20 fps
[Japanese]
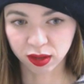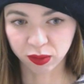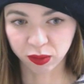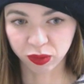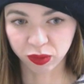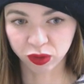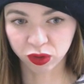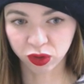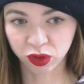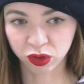
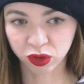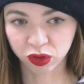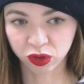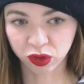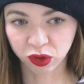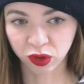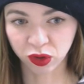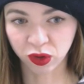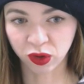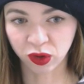そろ
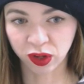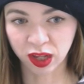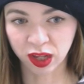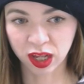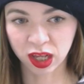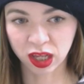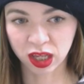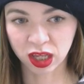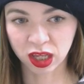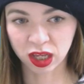そろ
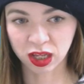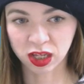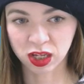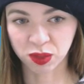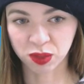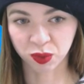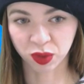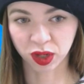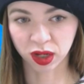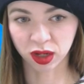平均
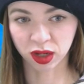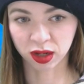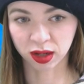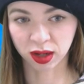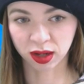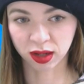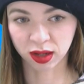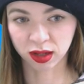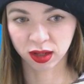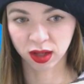足もなん
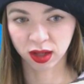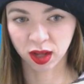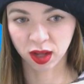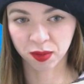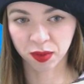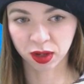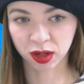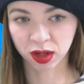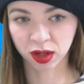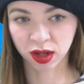か
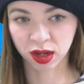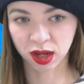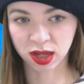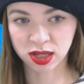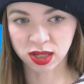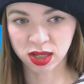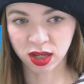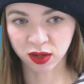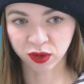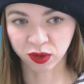幅が
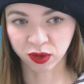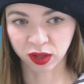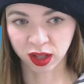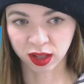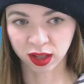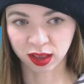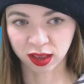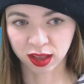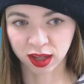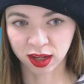浅くなっ
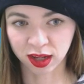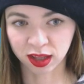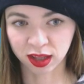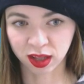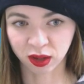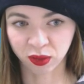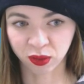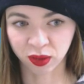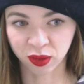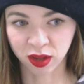てき
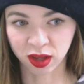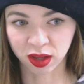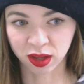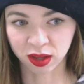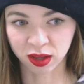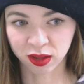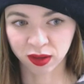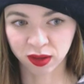たので